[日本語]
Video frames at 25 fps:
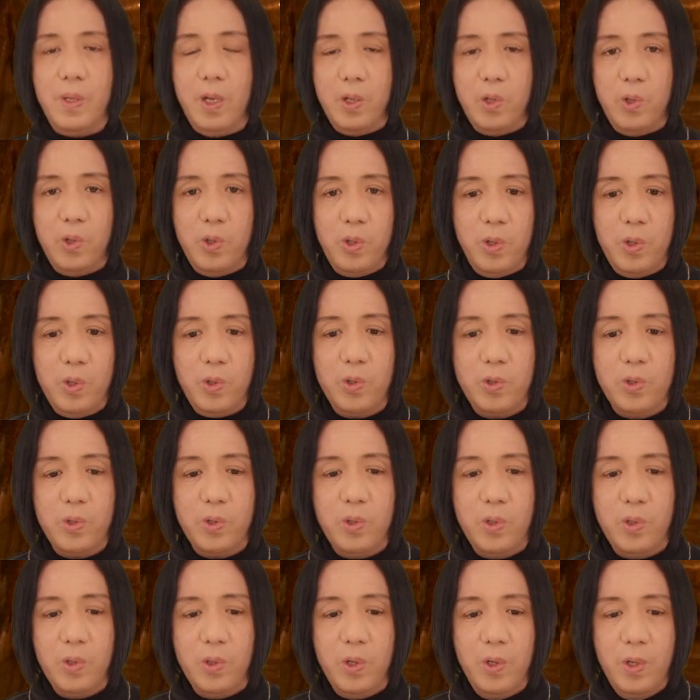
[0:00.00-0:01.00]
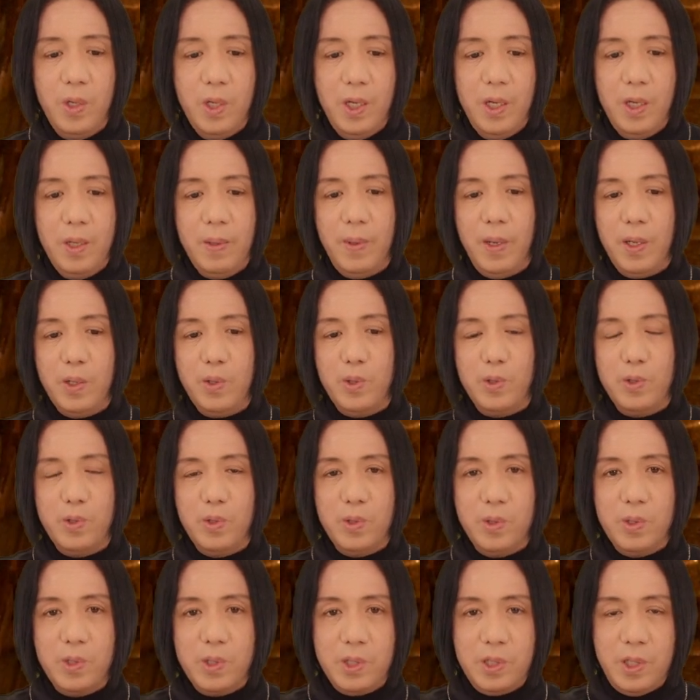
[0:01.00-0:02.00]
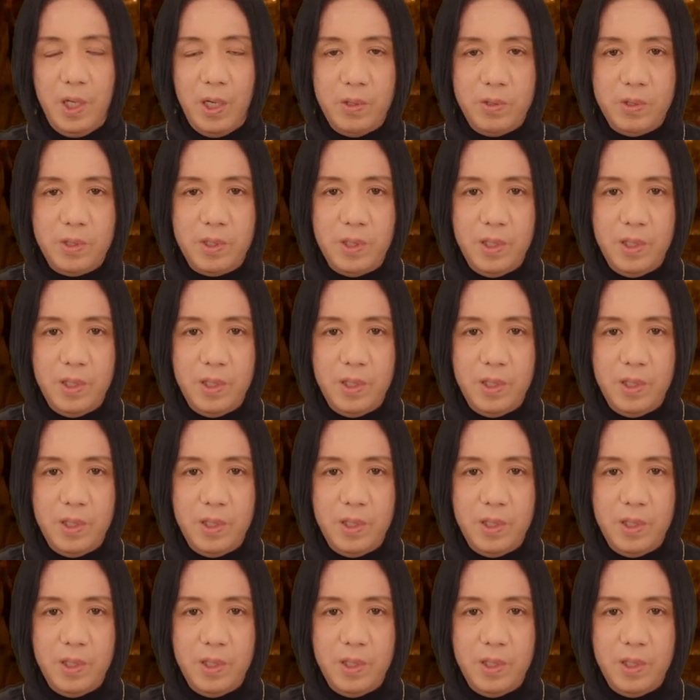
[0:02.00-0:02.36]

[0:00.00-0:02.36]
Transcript: こういうことを、まあ、この石窟